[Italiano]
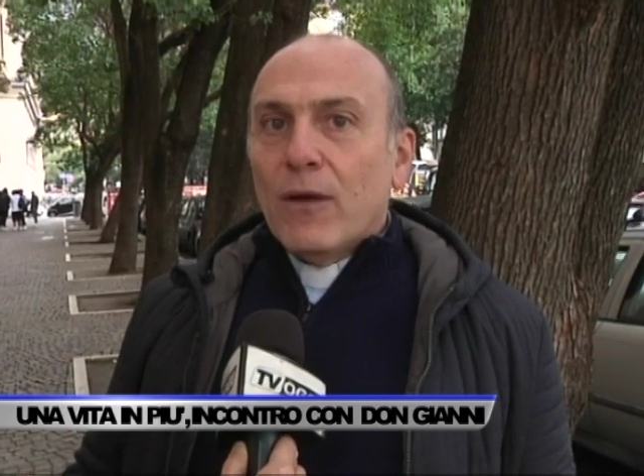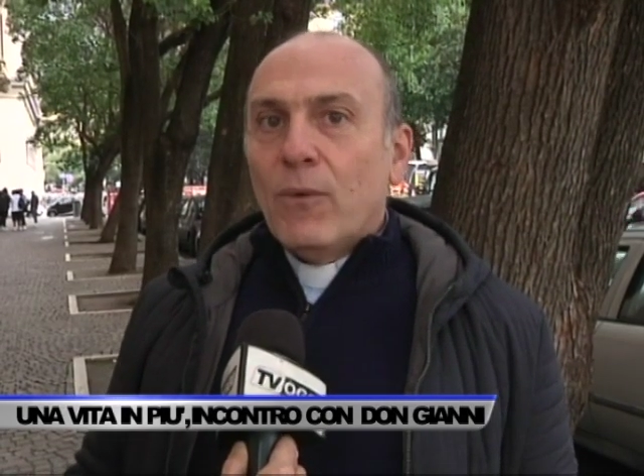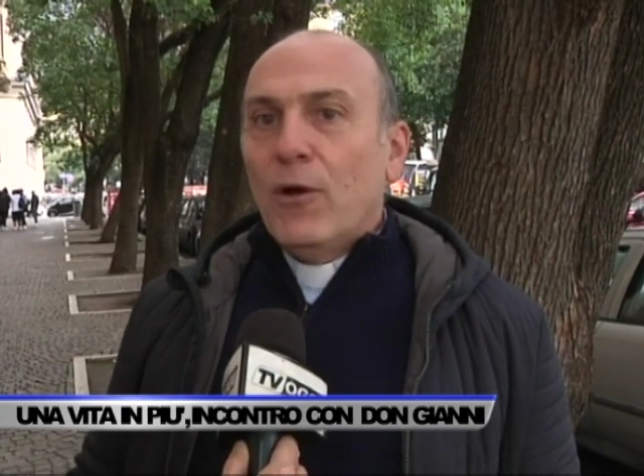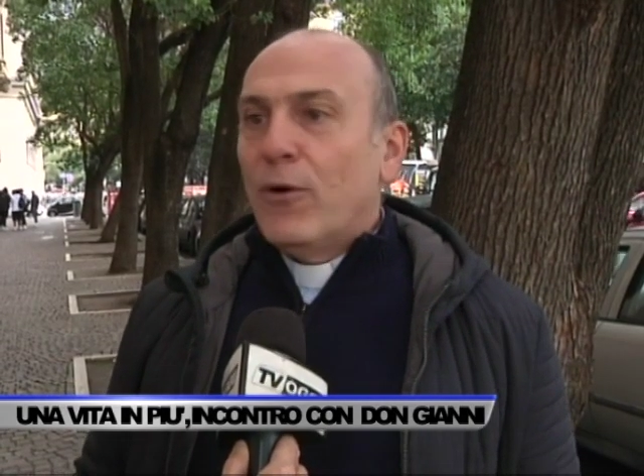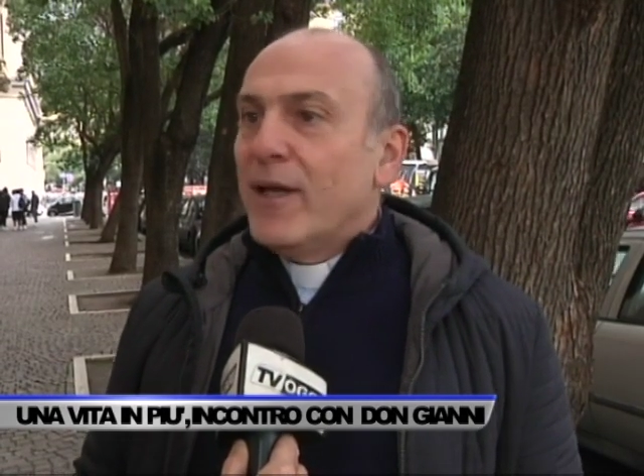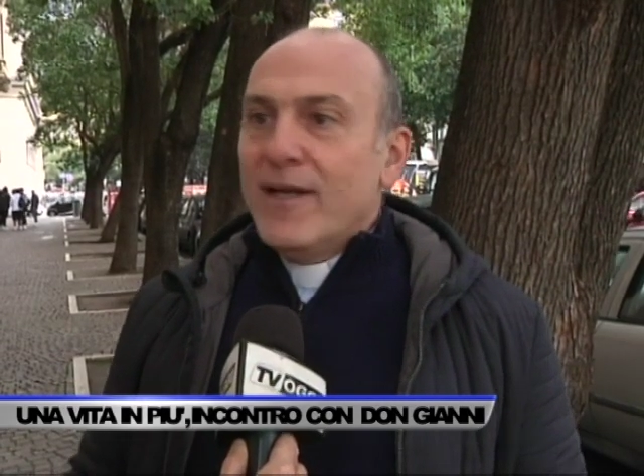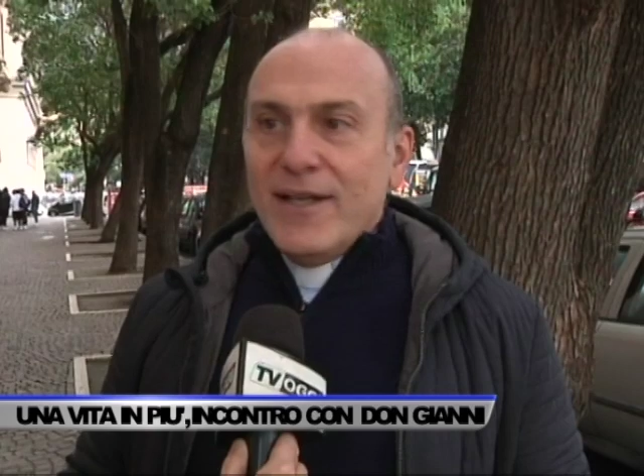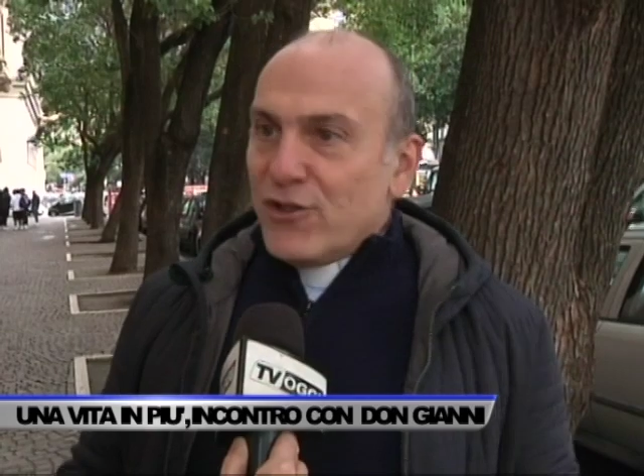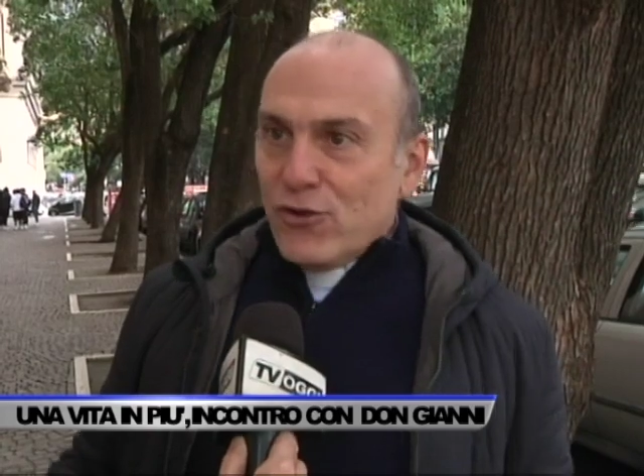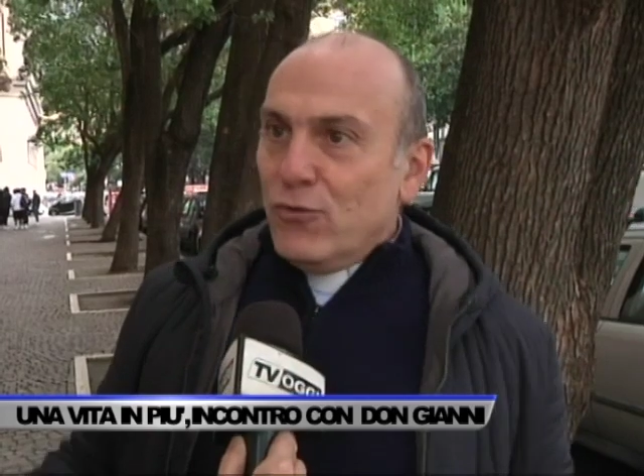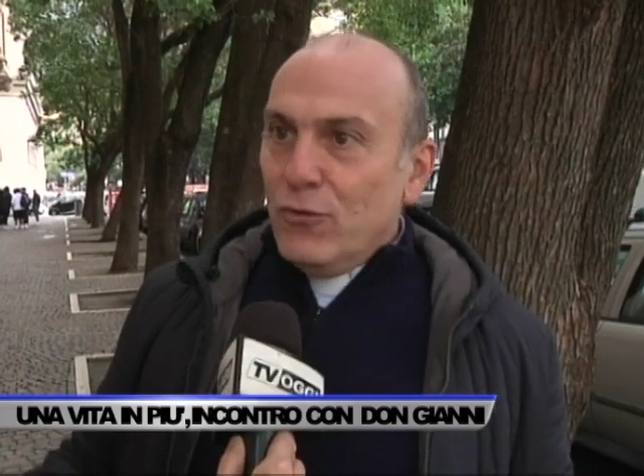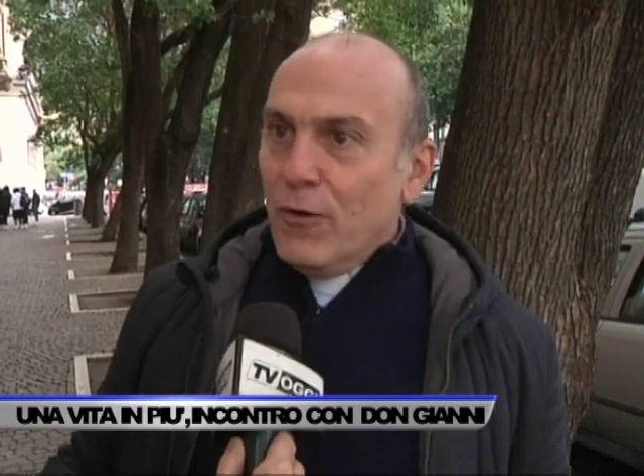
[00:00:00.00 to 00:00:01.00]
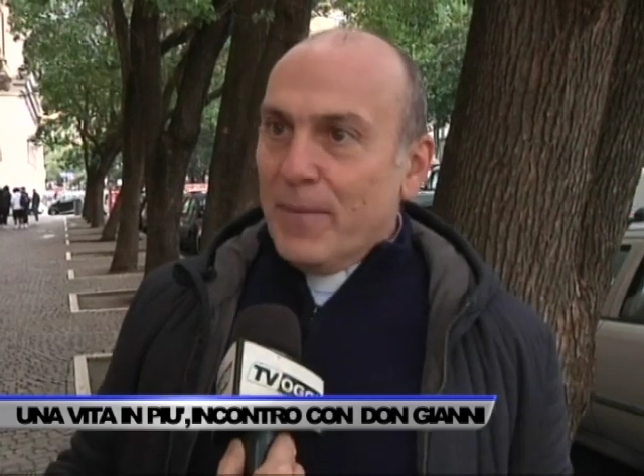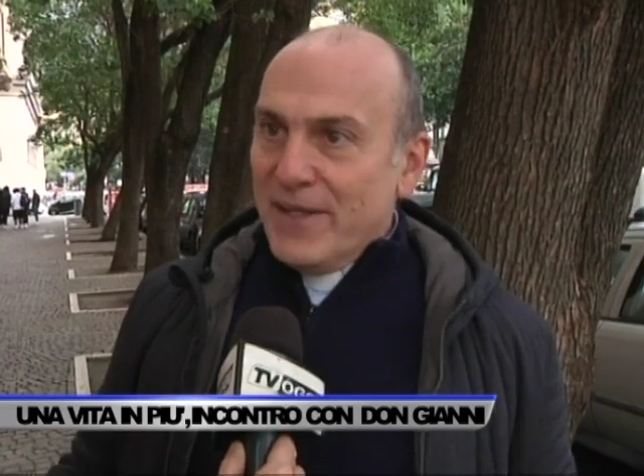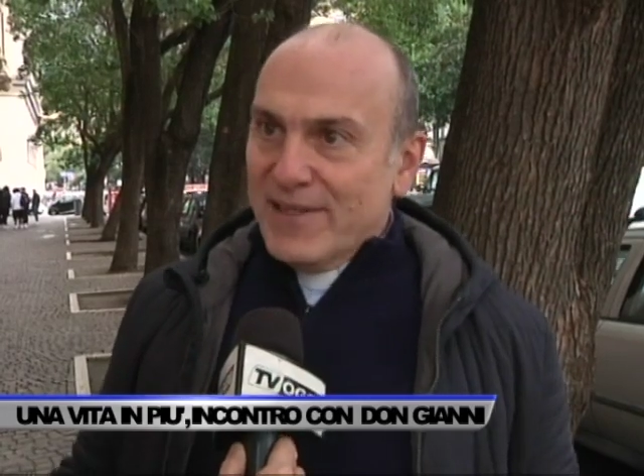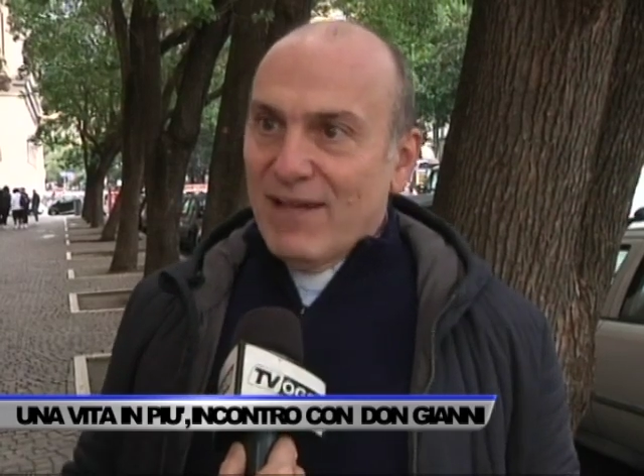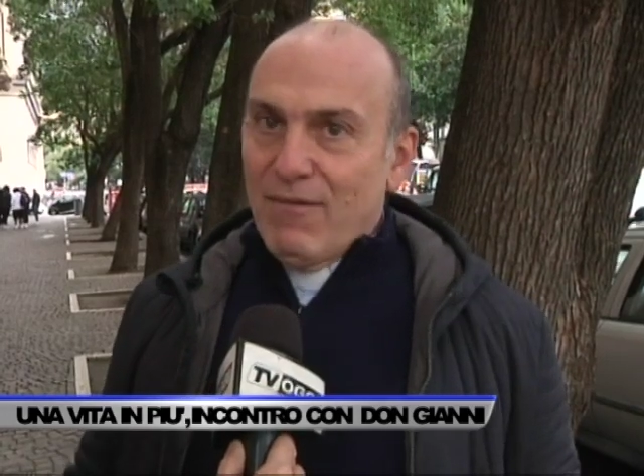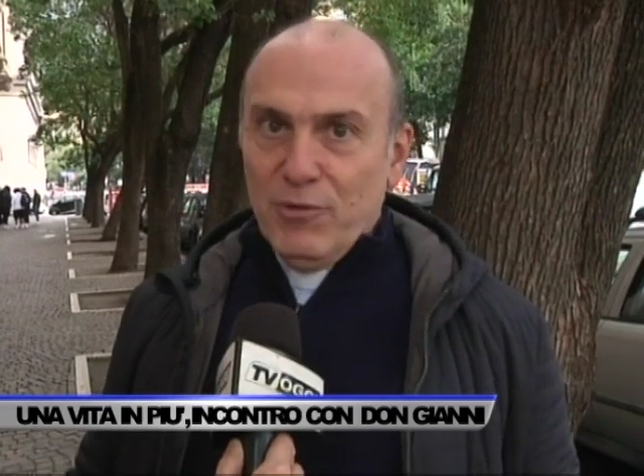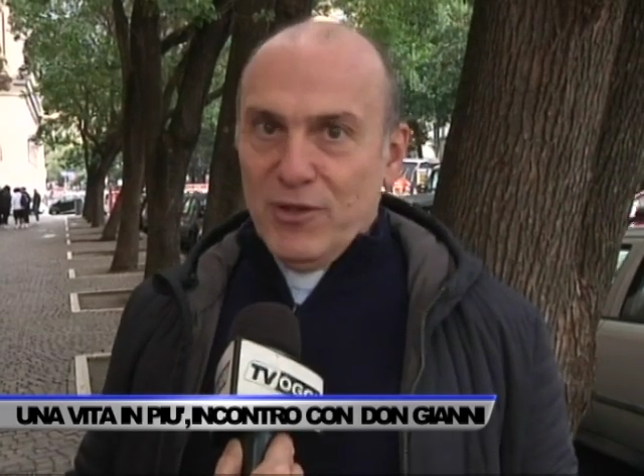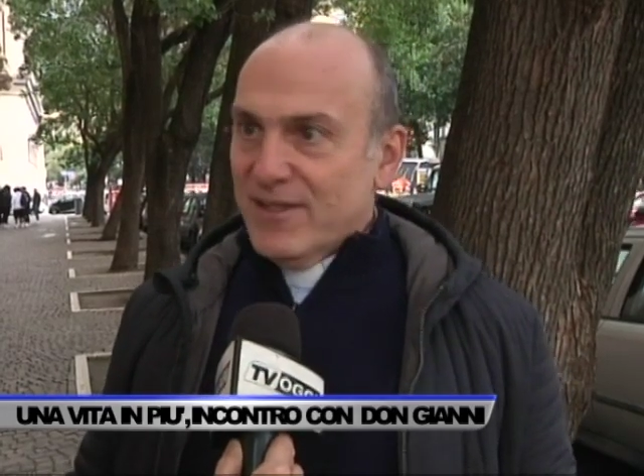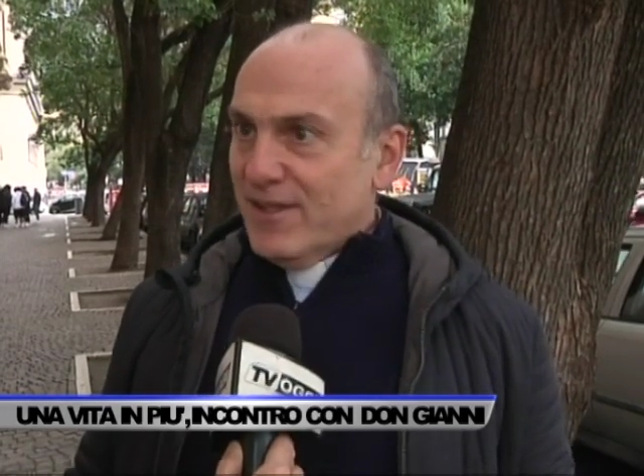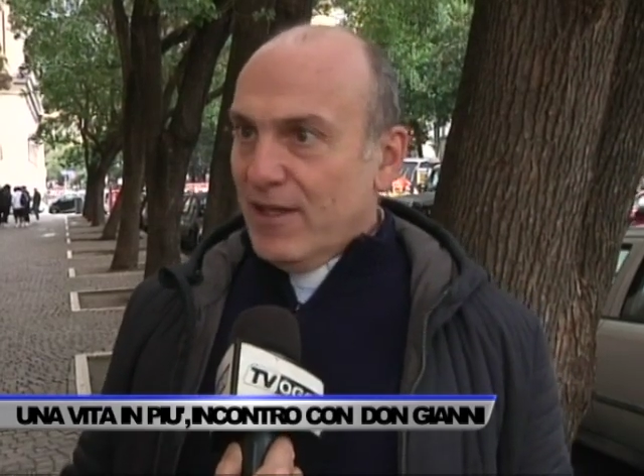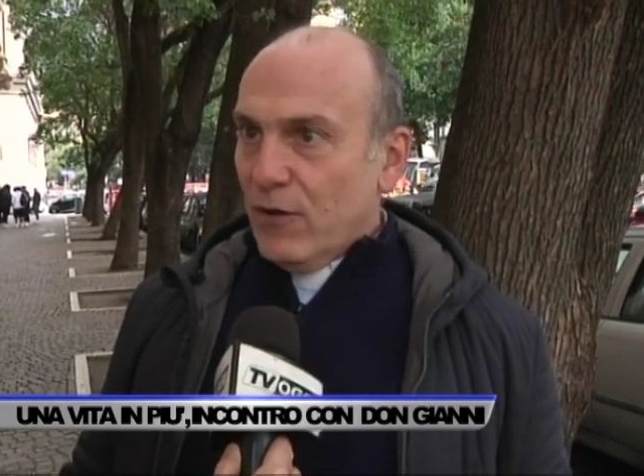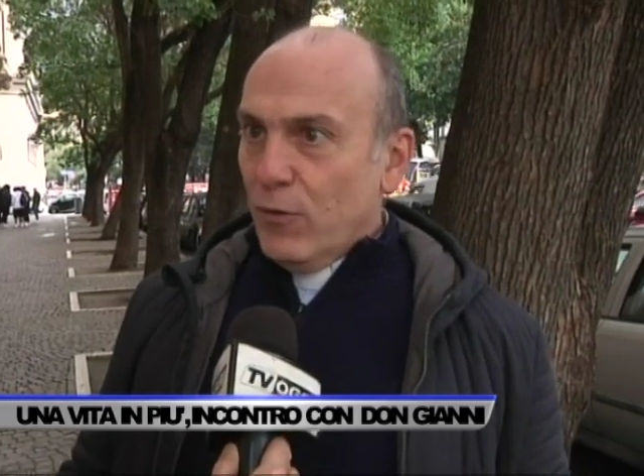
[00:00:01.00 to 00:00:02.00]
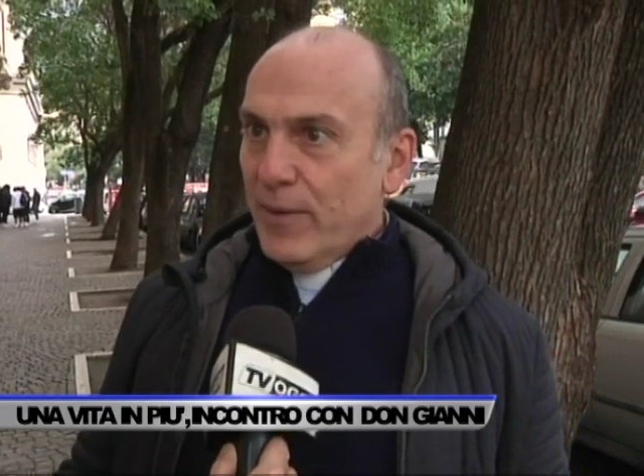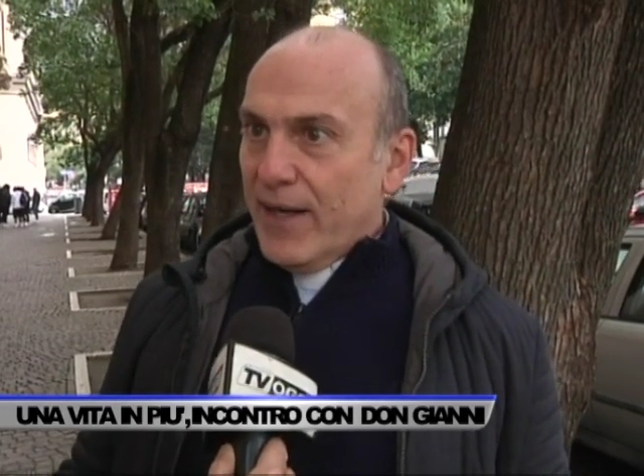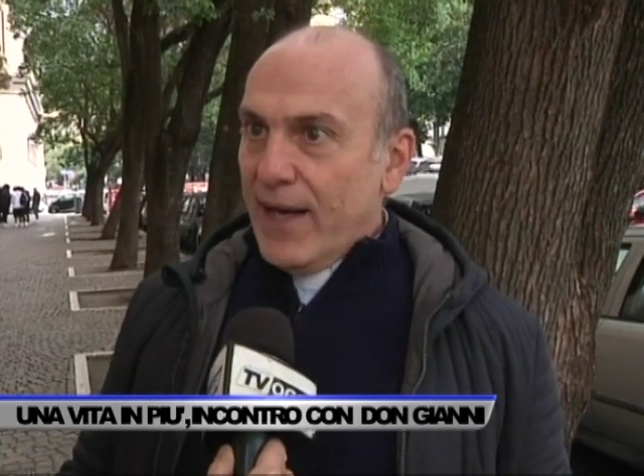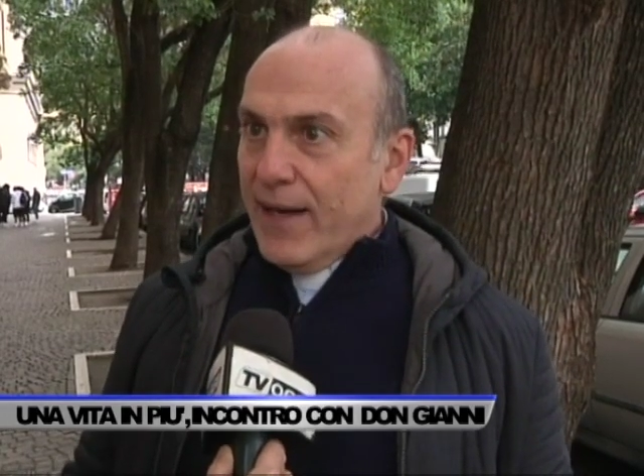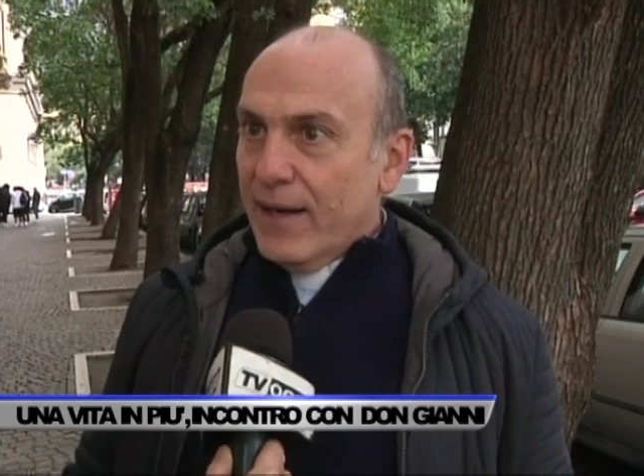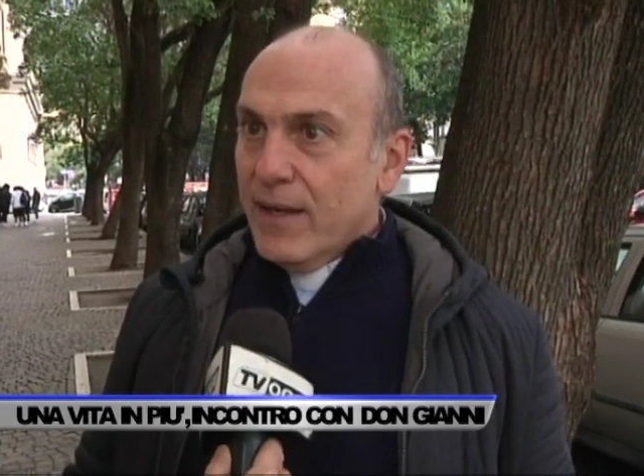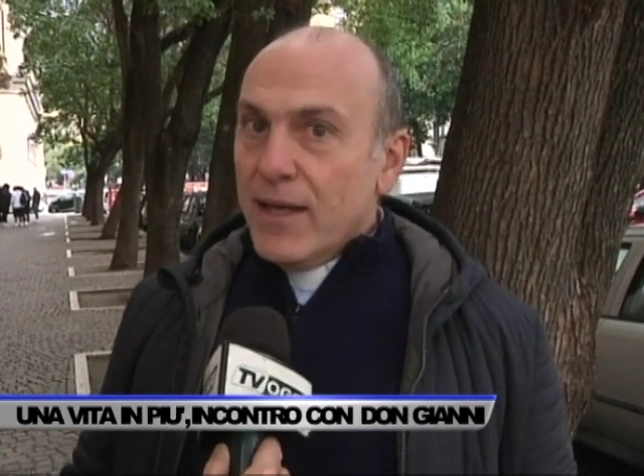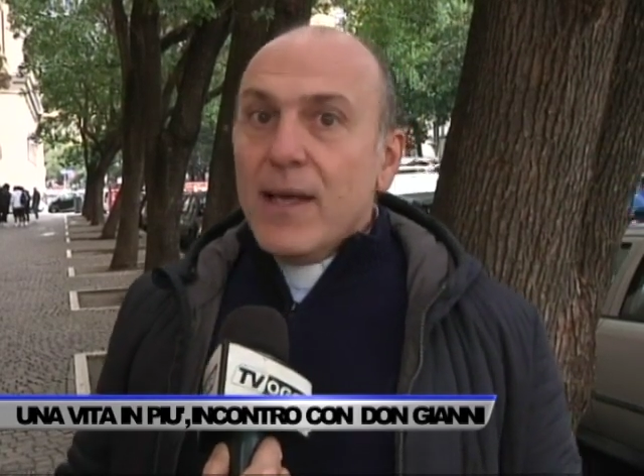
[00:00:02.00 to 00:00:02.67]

quello che nessuno pensava potesse recuperare,